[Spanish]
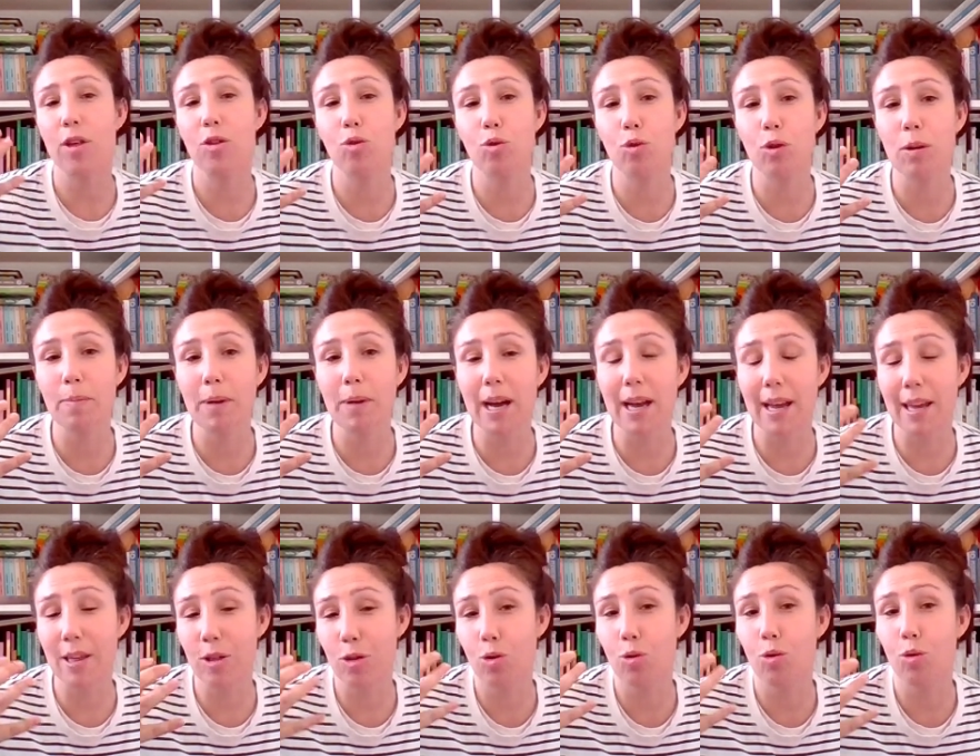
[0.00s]
en su,
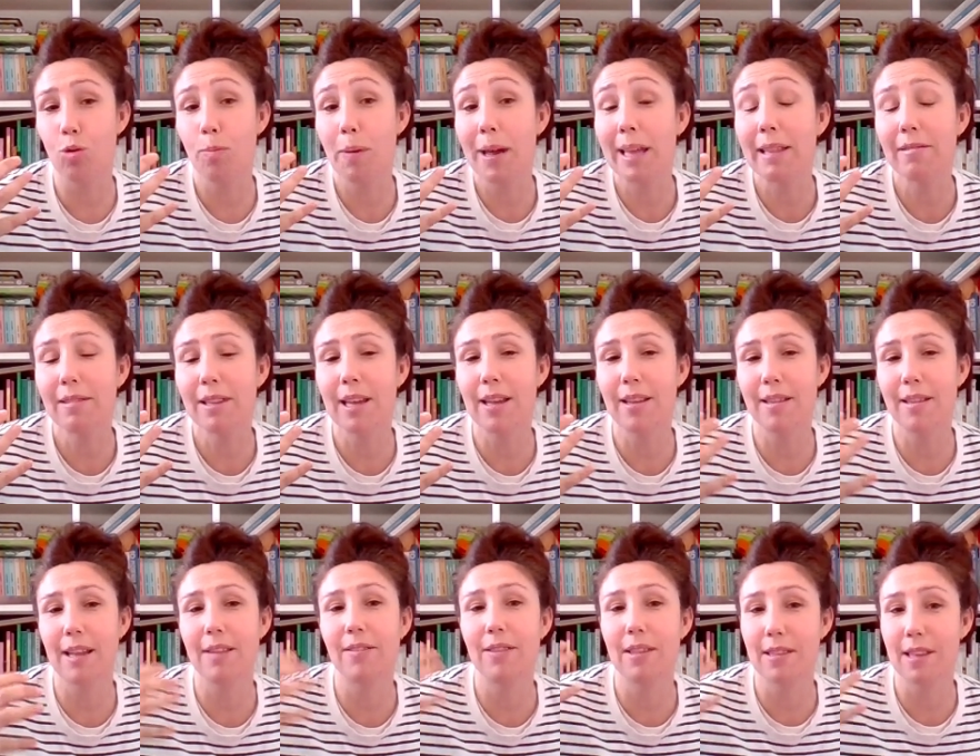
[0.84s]
en su mente
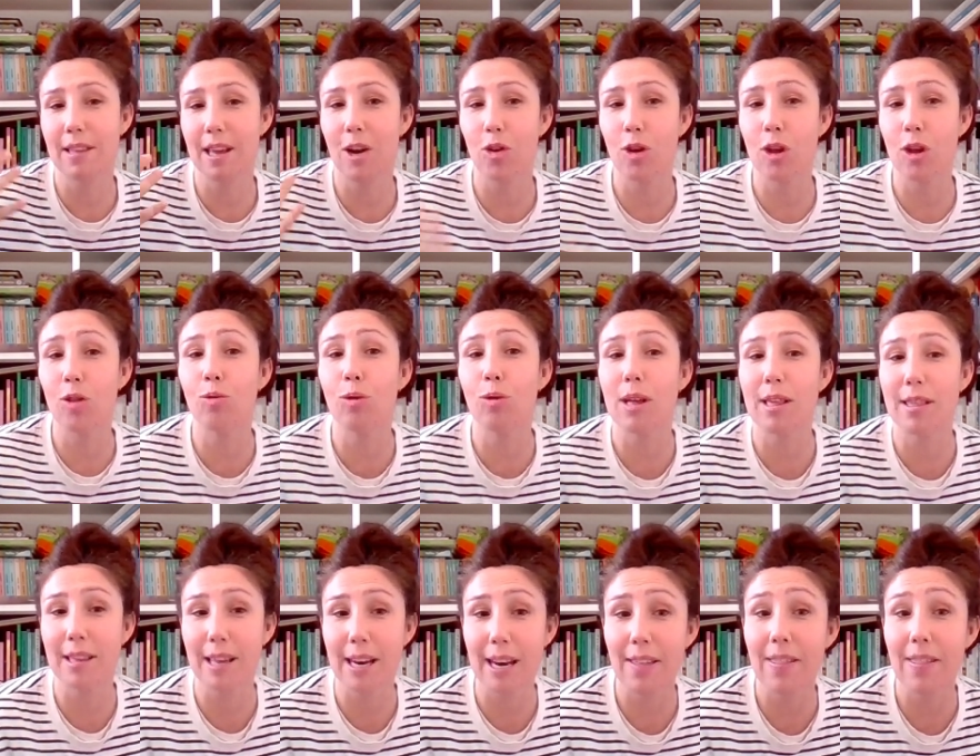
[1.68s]
están desarrollando
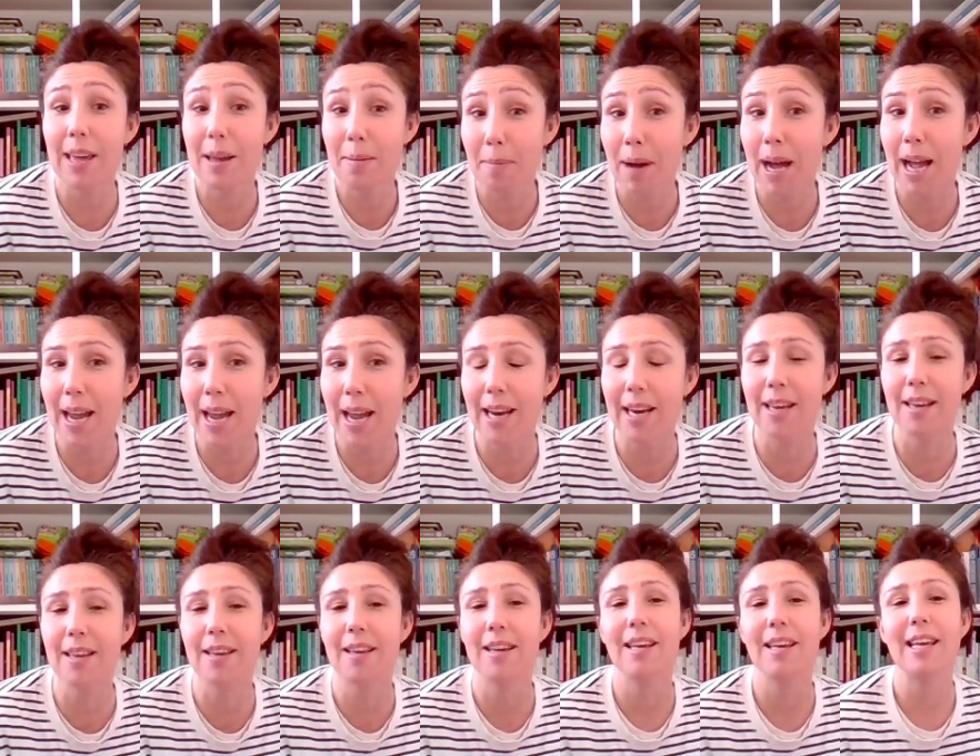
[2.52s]
una serie de
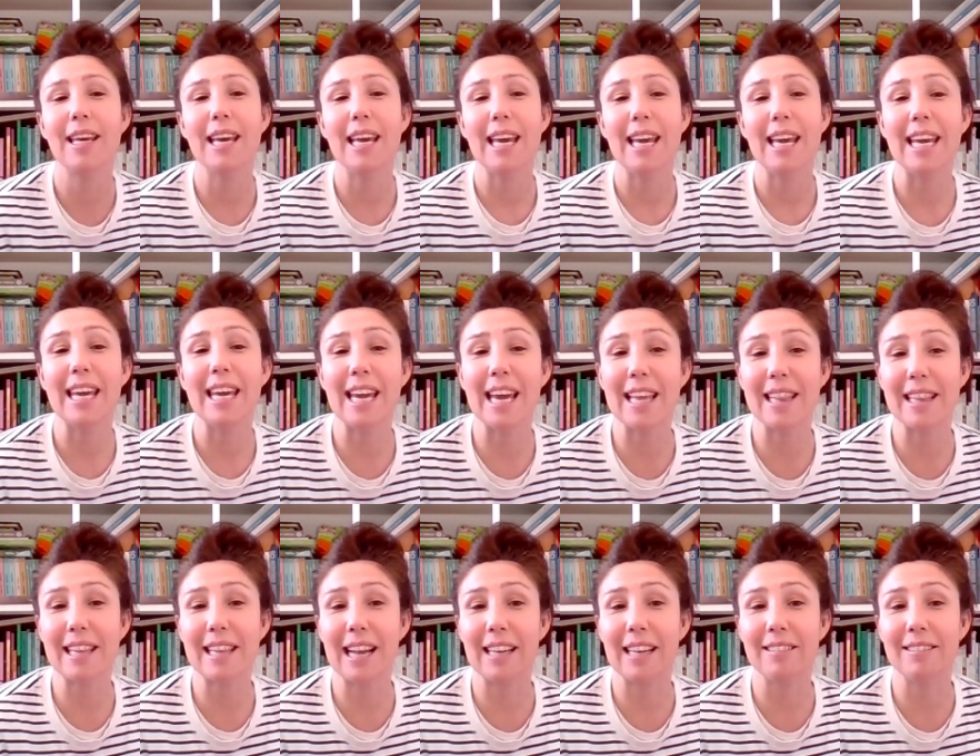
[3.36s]
imágenes y
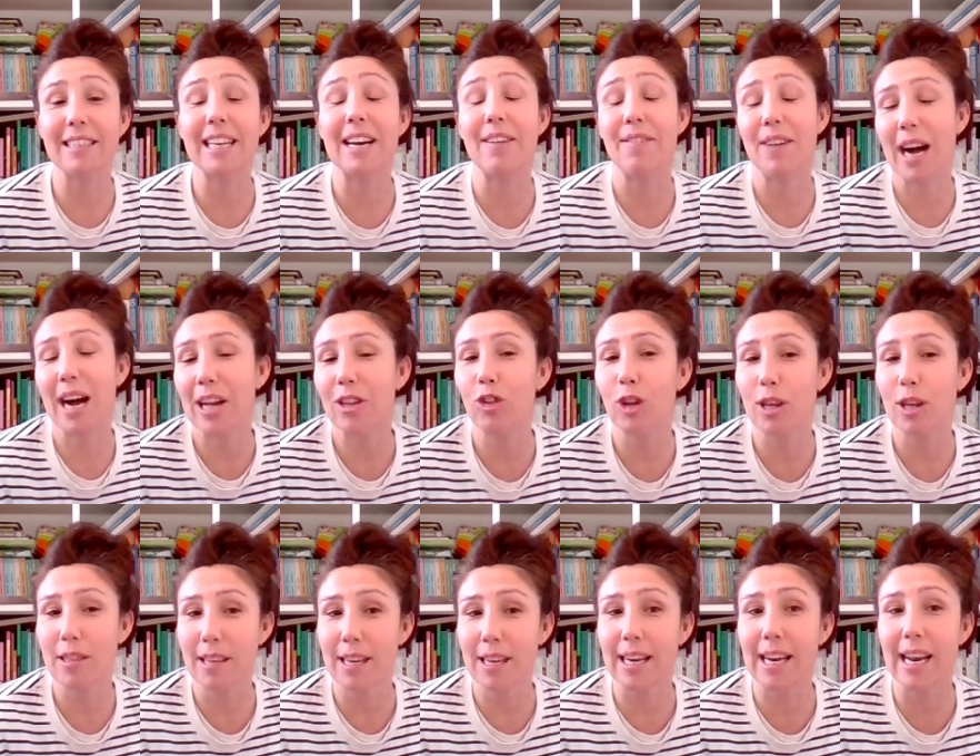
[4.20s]
están
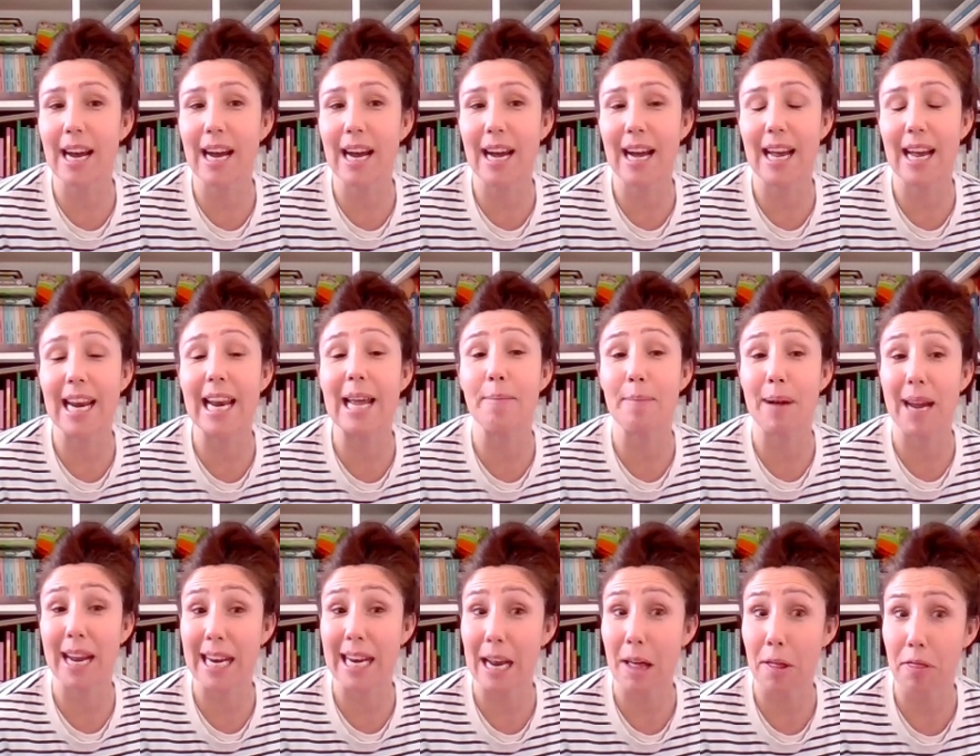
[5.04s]
trabajando así la, la
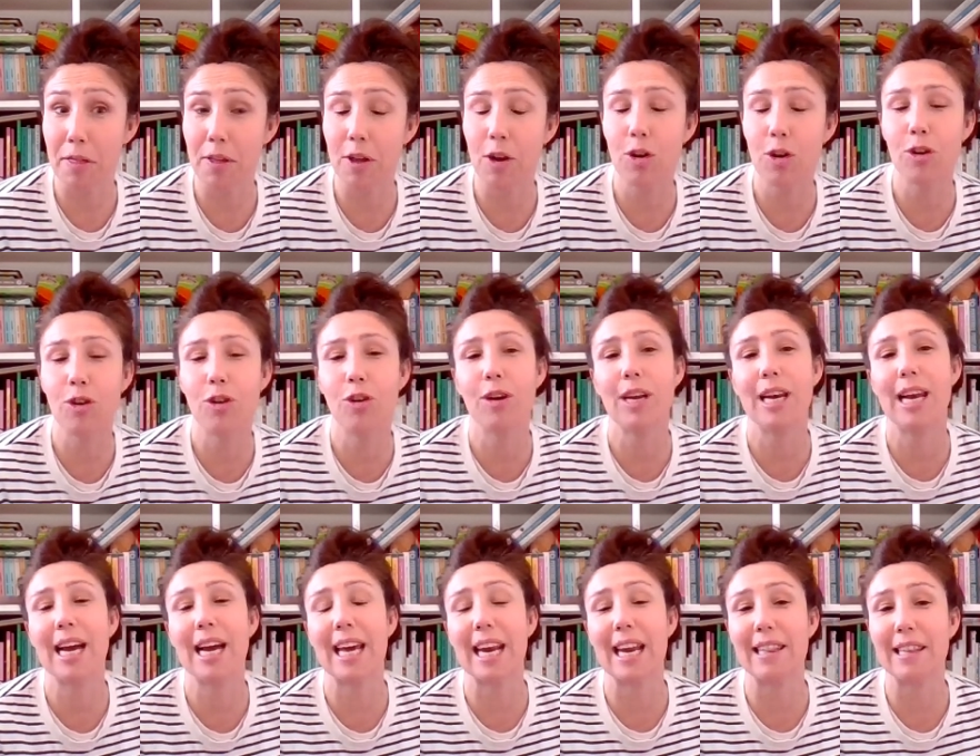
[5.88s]
imaginación,
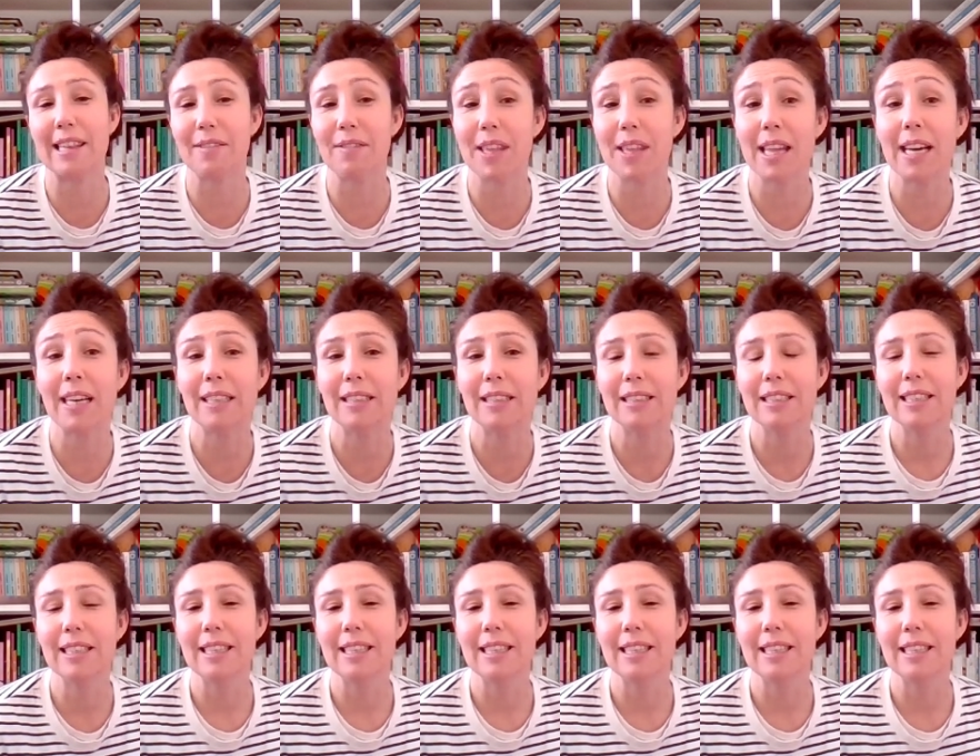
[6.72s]
Y la creatividad.